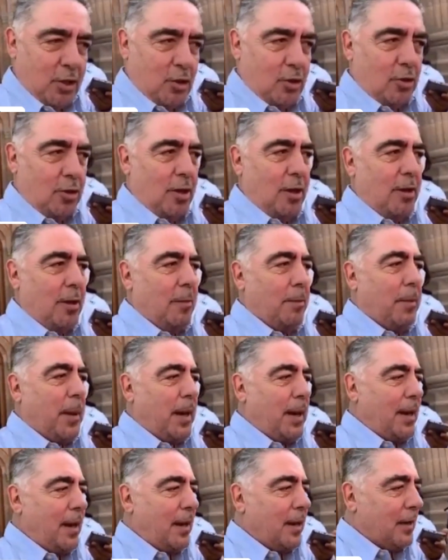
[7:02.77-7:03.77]
eh, don Pablo
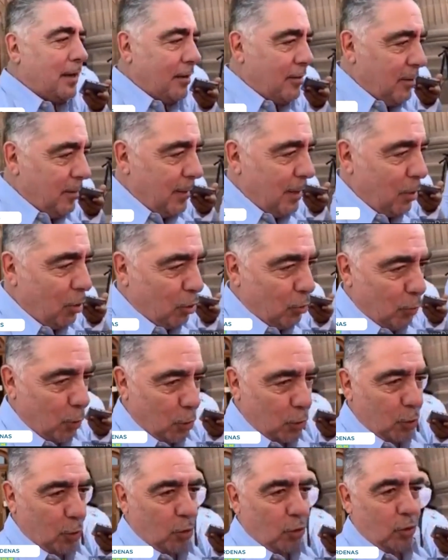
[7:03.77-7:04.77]
Sergio, siendo
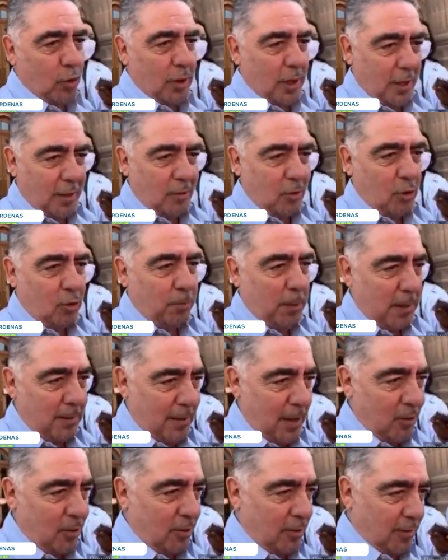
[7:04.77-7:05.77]
muy directos,
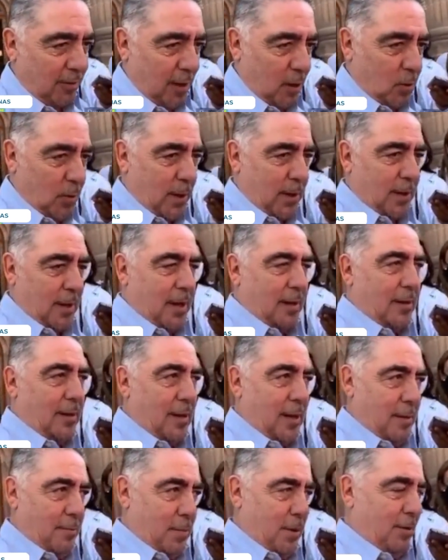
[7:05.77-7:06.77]
este
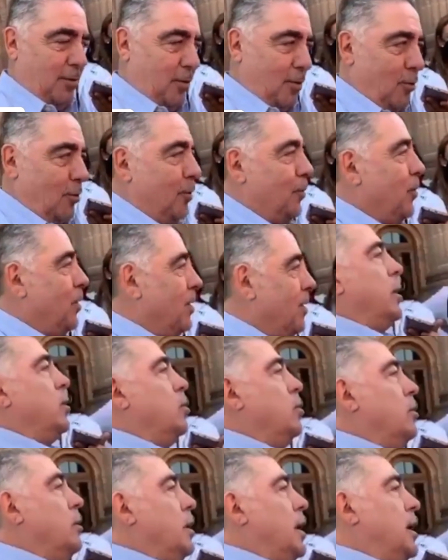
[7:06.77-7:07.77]
tijerazo, ¿cómo le va
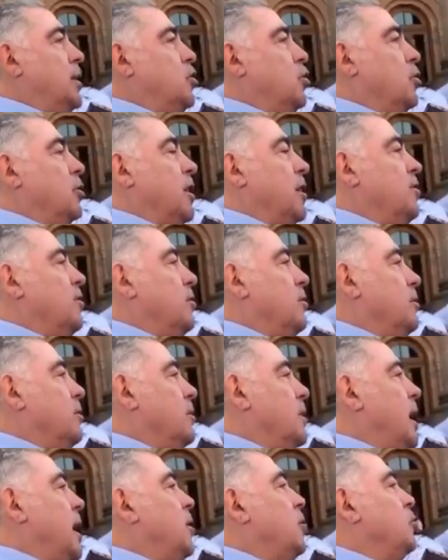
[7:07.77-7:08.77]
a pegar al INE
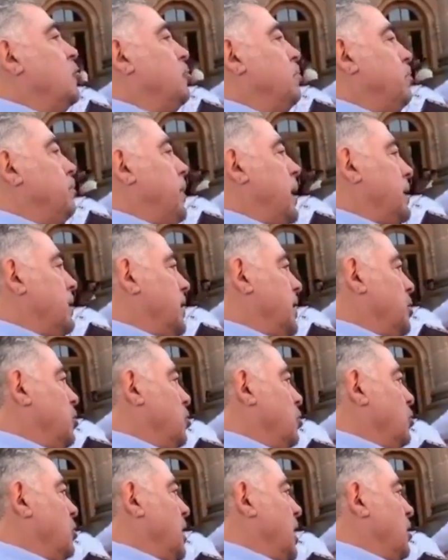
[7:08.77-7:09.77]
y cómo se
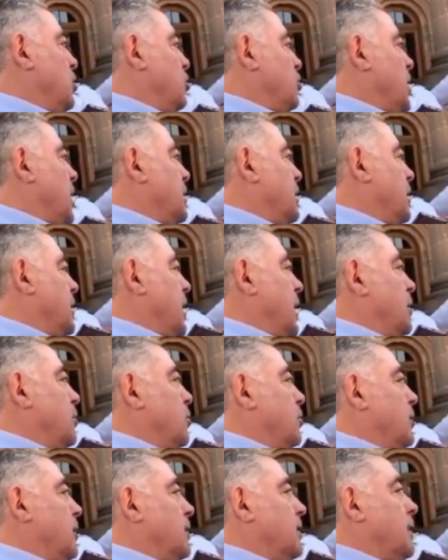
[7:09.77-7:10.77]
va a traducir
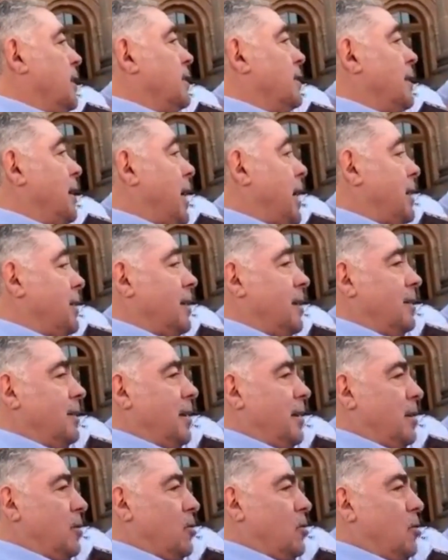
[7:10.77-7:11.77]
eh, o
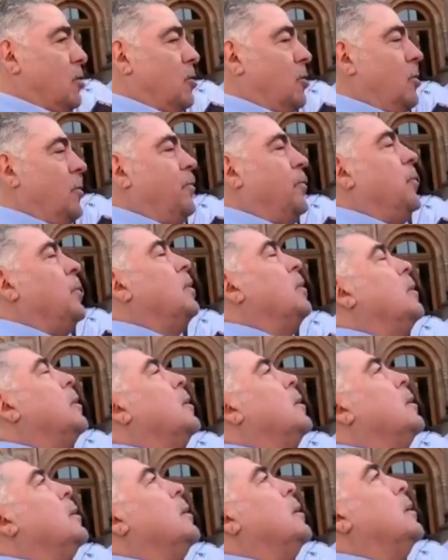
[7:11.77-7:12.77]
cómo se
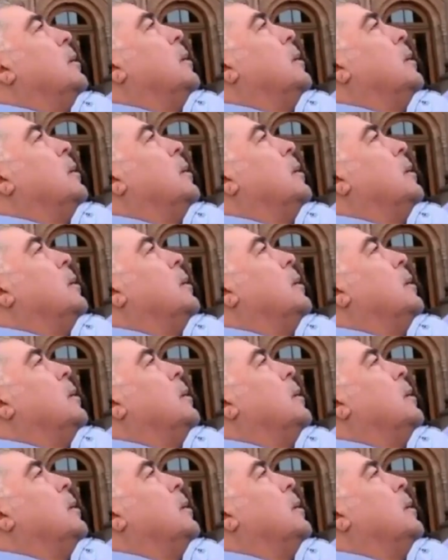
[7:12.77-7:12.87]
vislumbra en